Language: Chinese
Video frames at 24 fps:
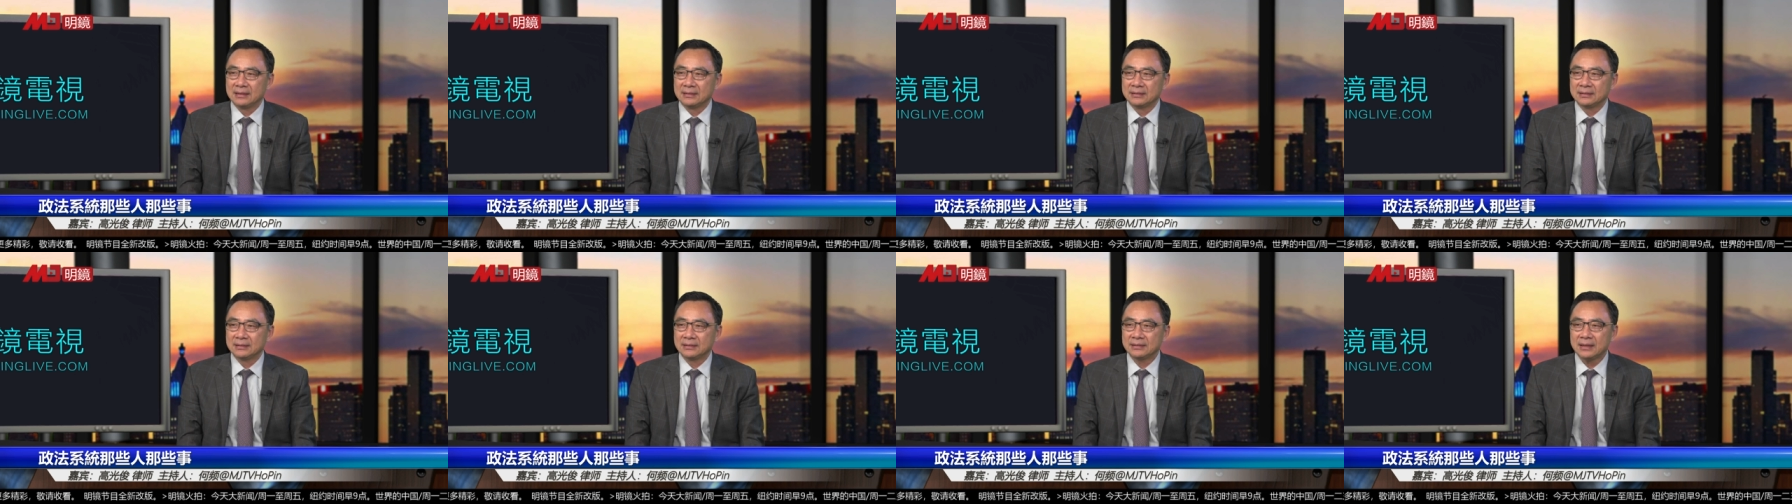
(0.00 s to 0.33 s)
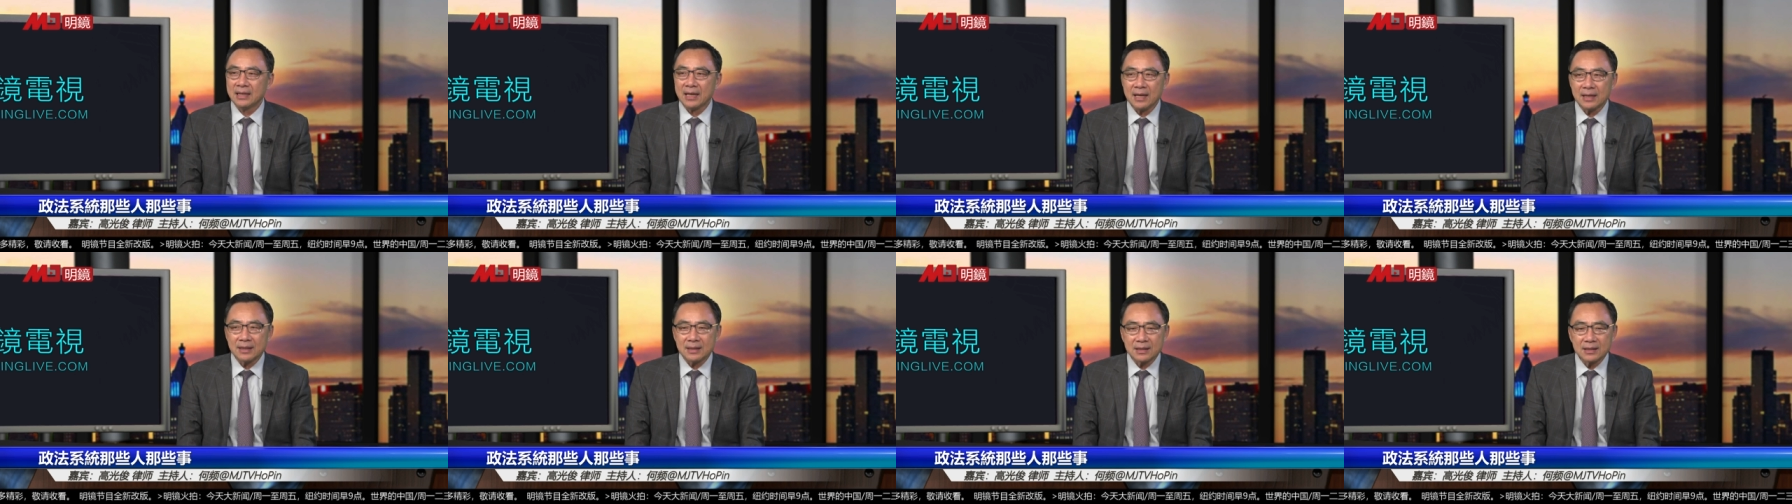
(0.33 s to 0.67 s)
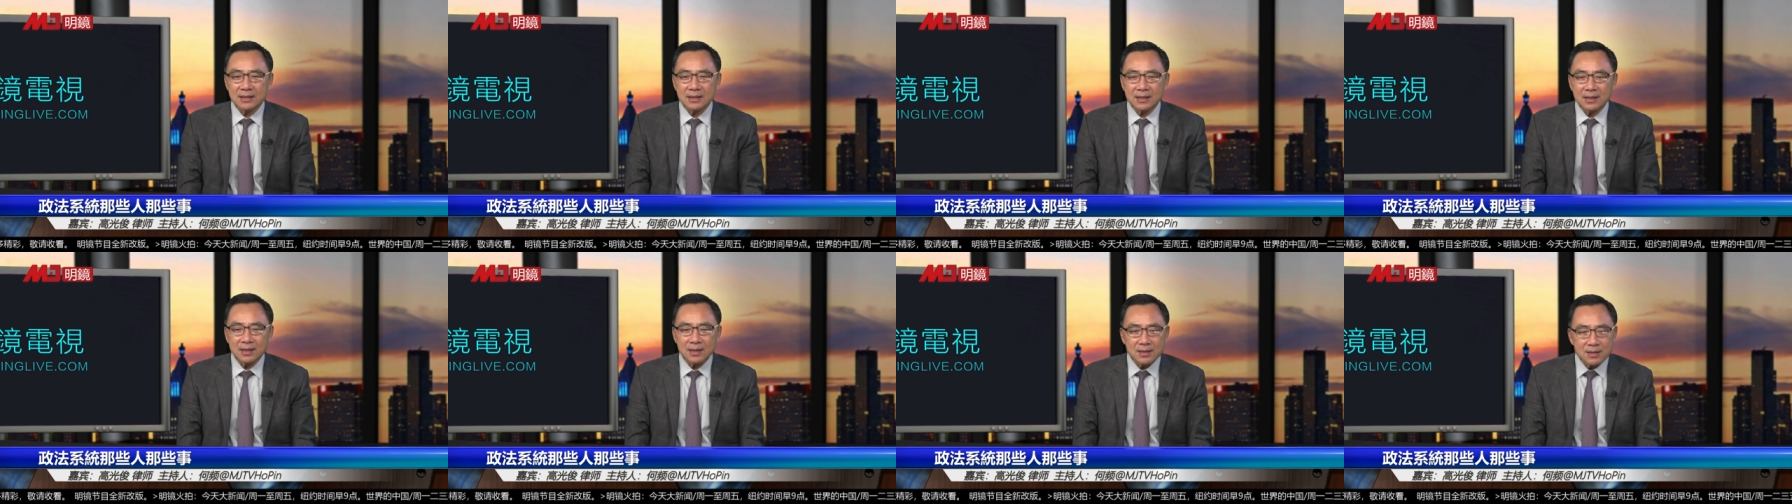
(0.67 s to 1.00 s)
但
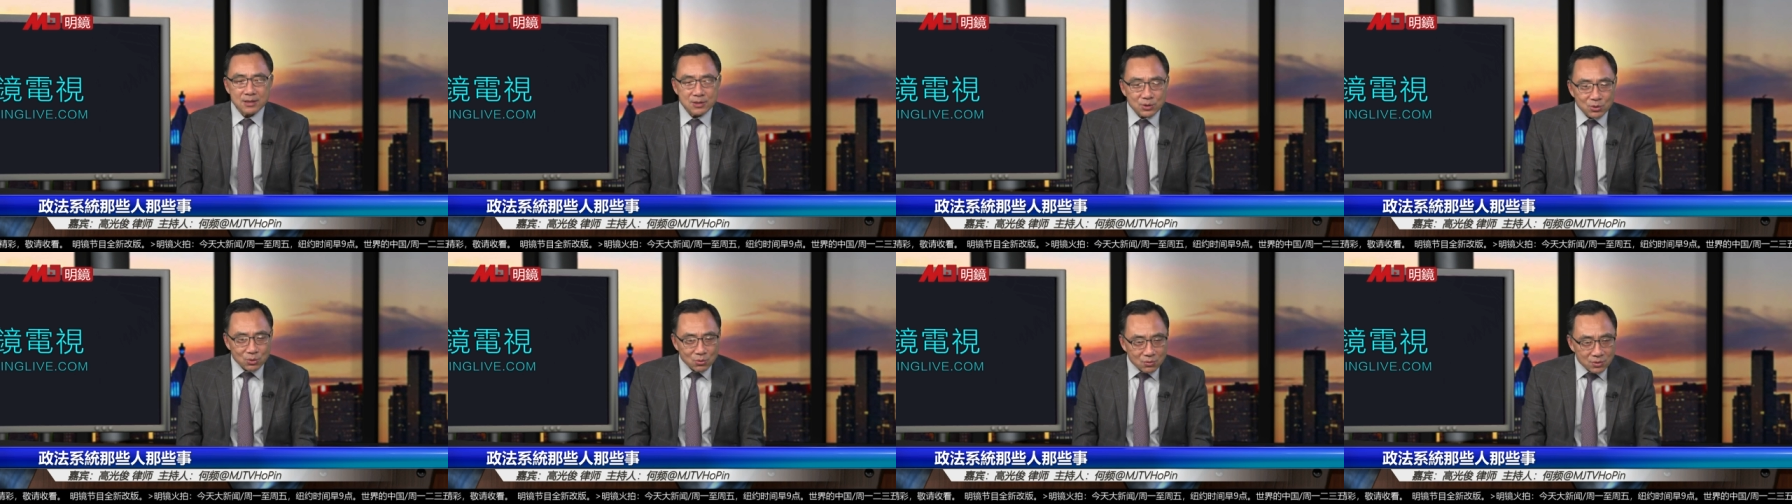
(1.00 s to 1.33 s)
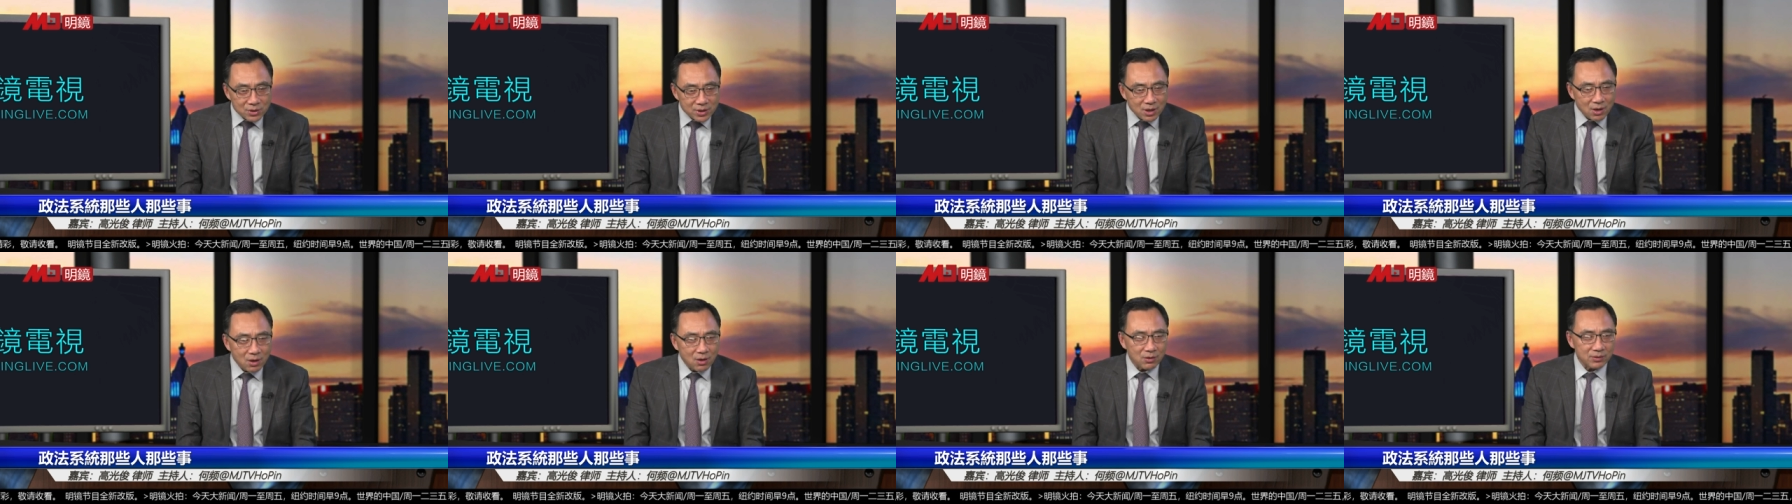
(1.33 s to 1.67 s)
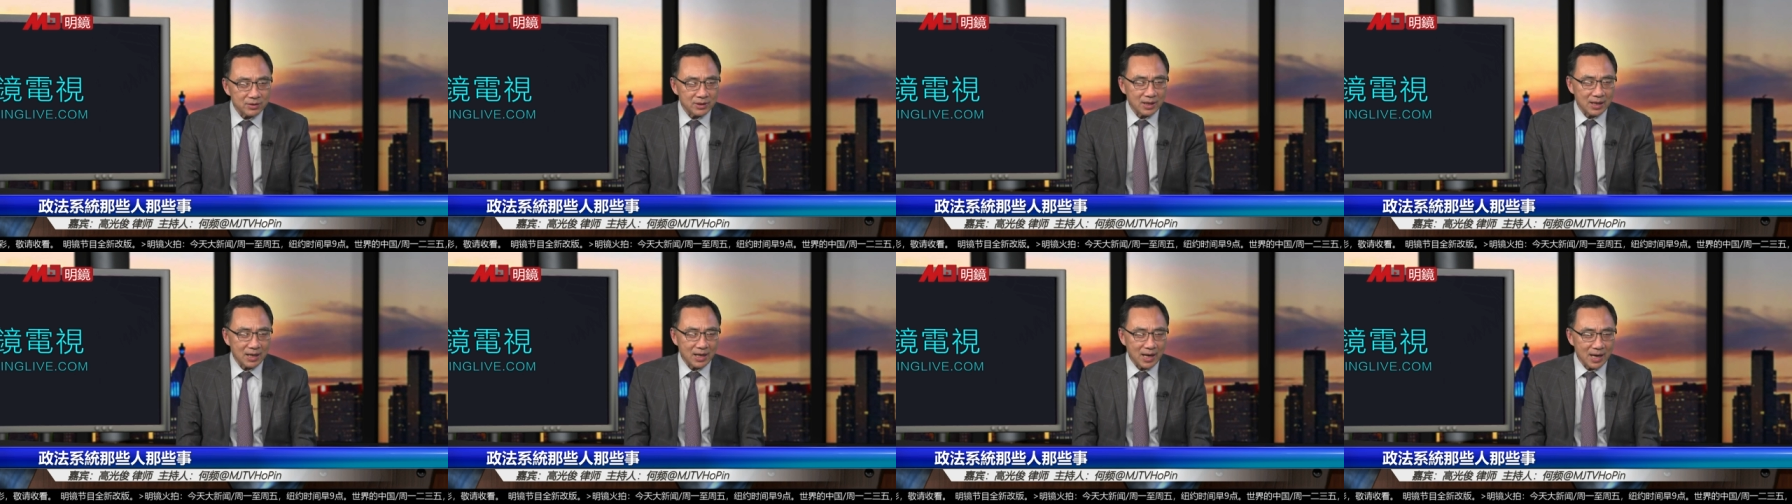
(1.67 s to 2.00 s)
更重要
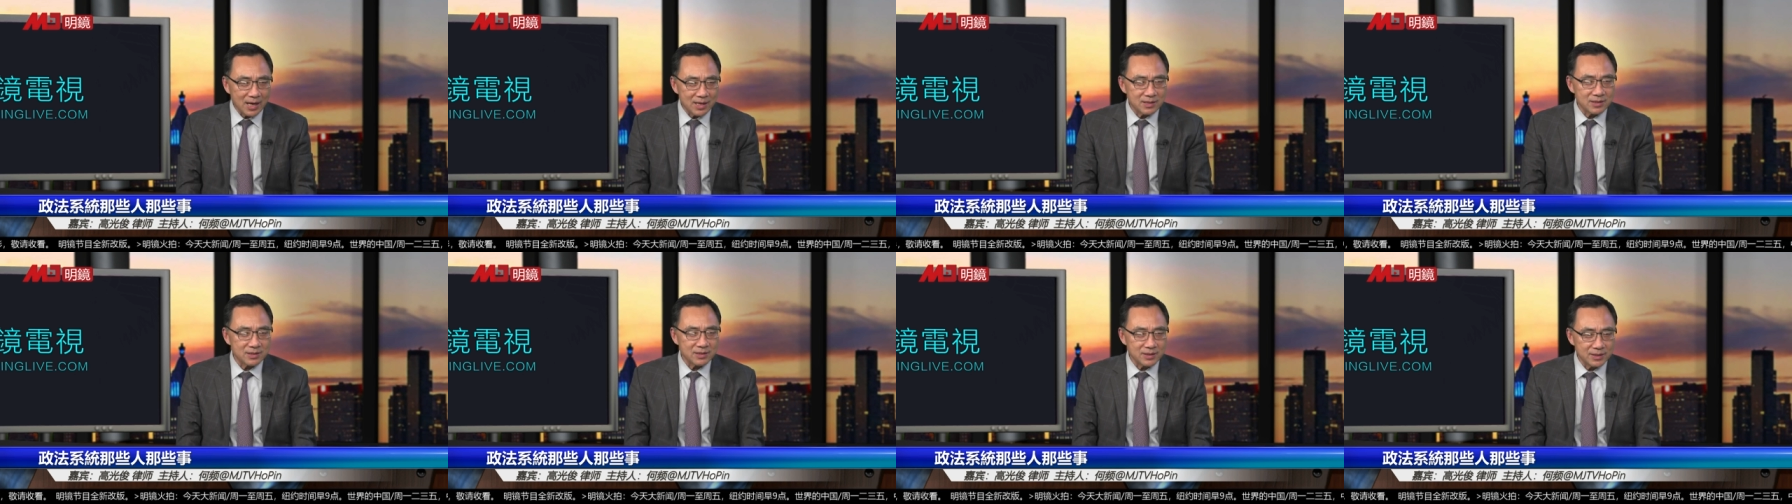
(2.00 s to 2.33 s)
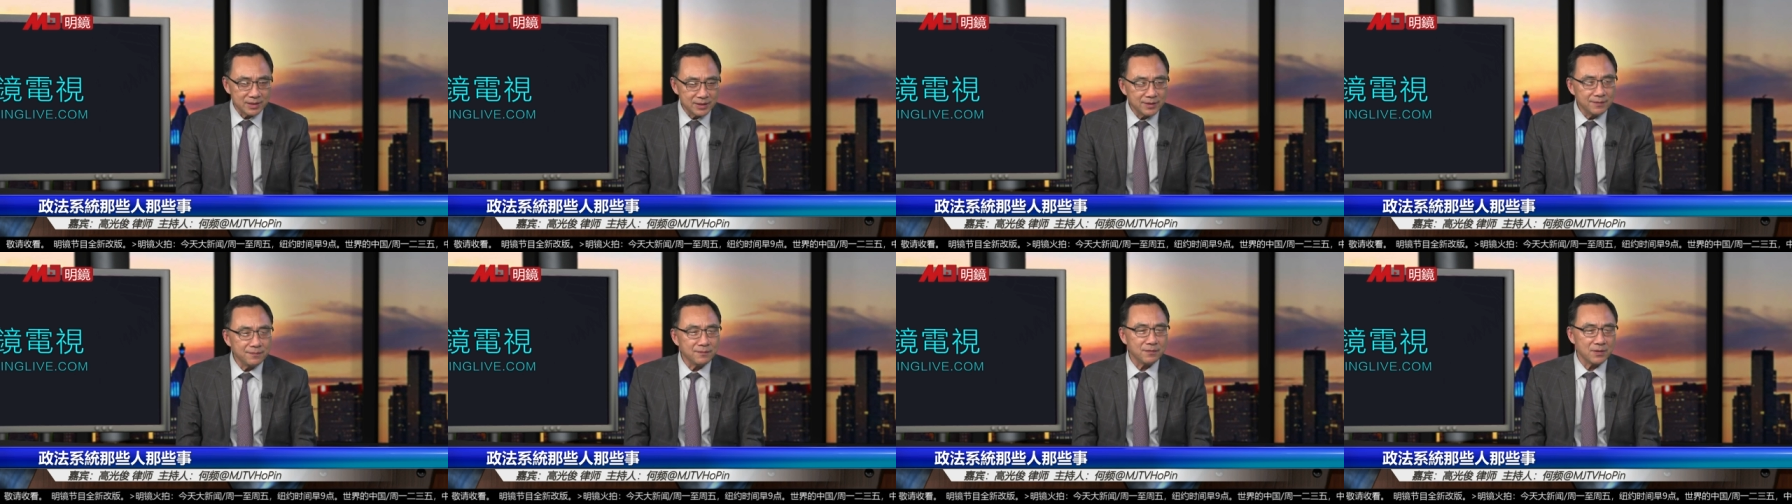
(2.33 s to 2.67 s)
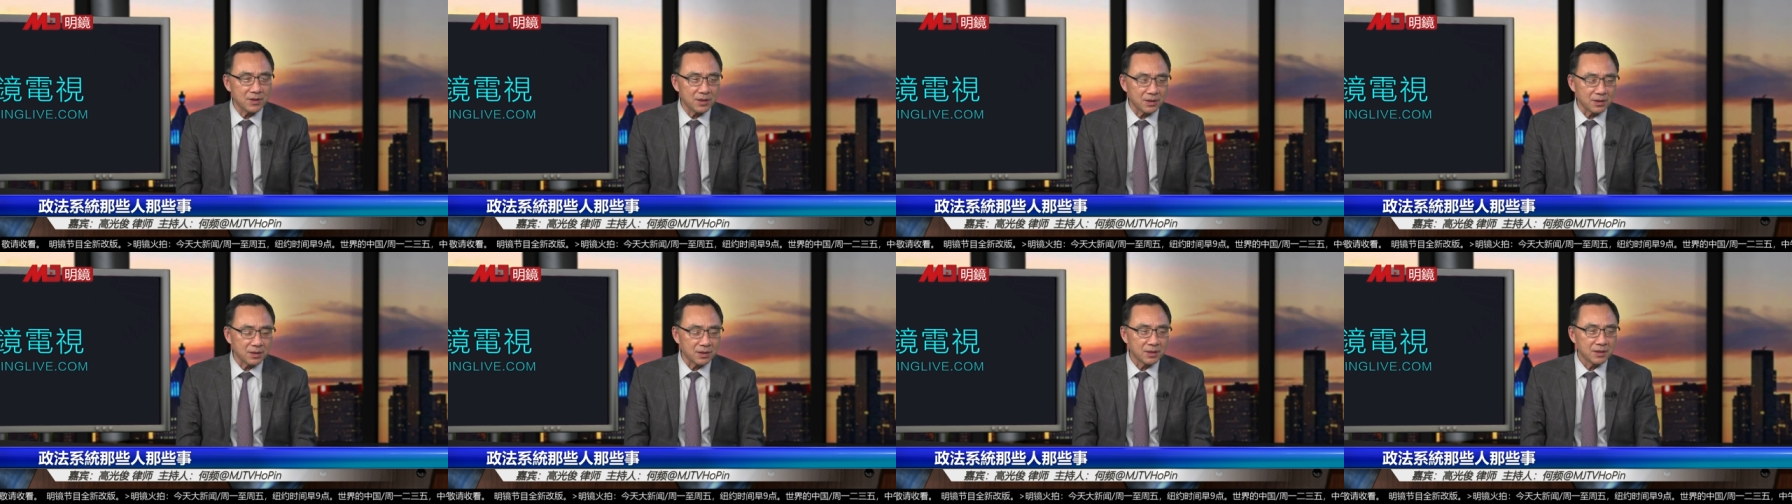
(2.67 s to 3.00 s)
的还是因
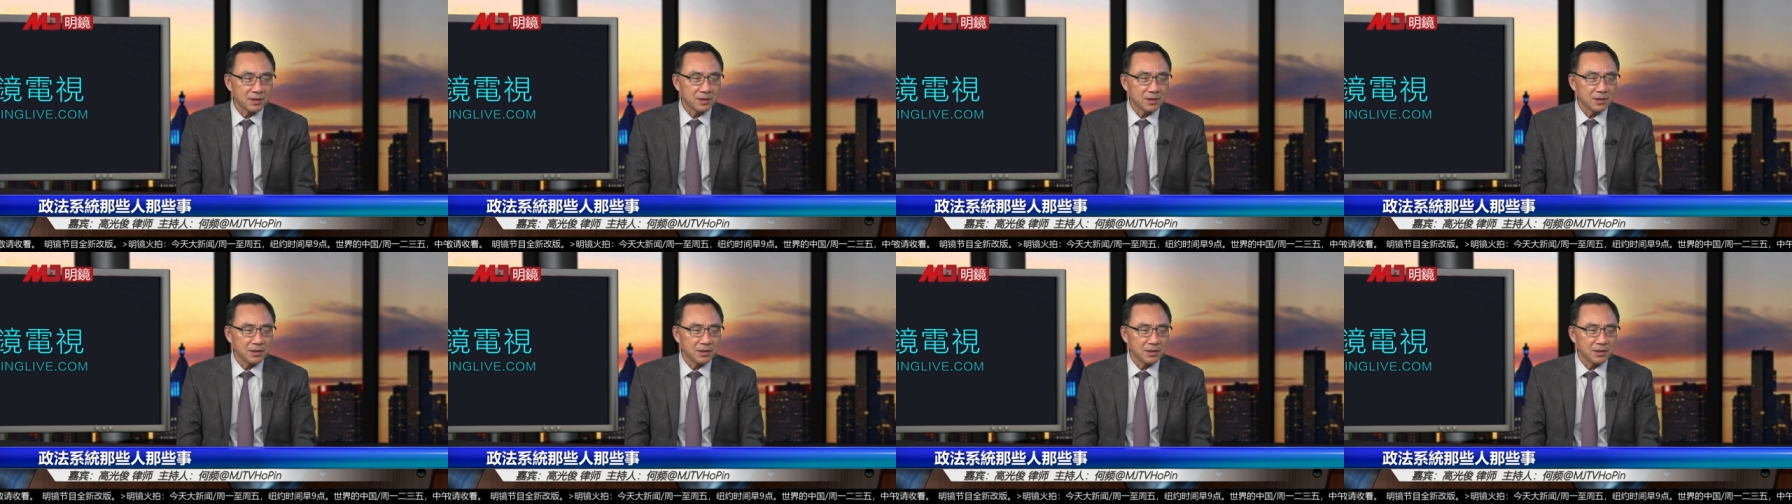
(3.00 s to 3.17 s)
为